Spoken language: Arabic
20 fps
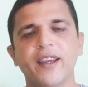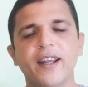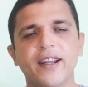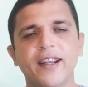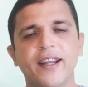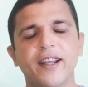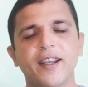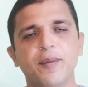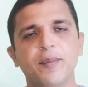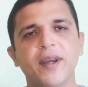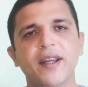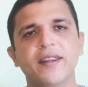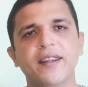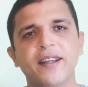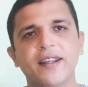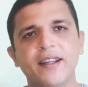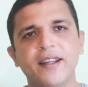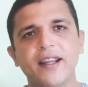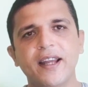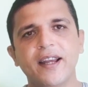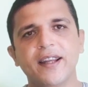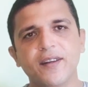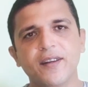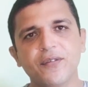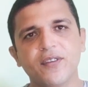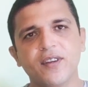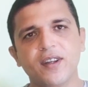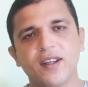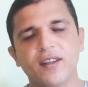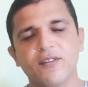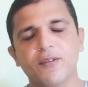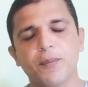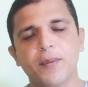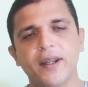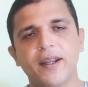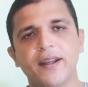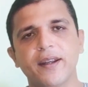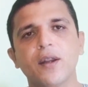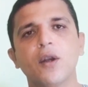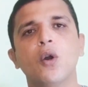هي الكلمات اللي لها نفس
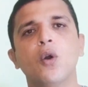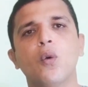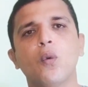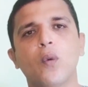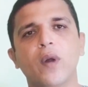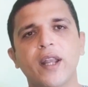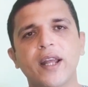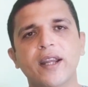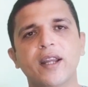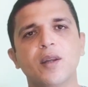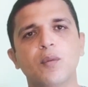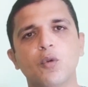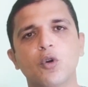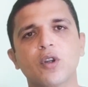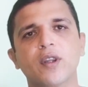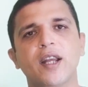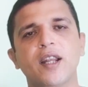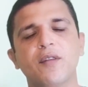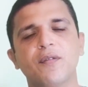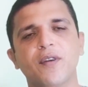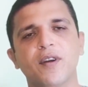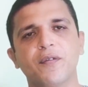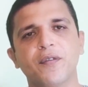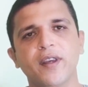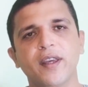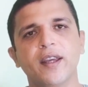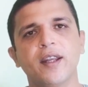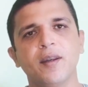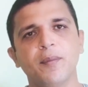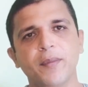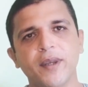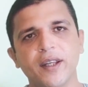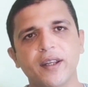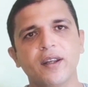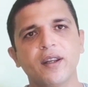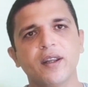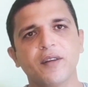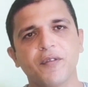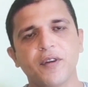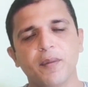السبيلنج ولكن مختلفة في
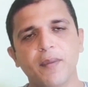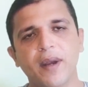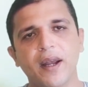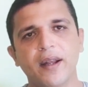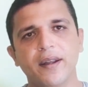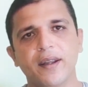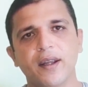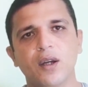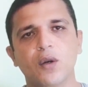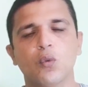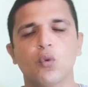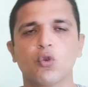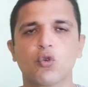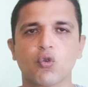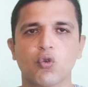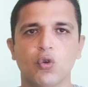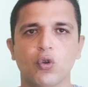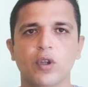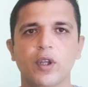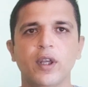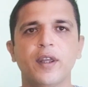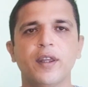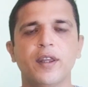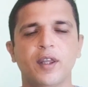المينينج في المعنى والصوت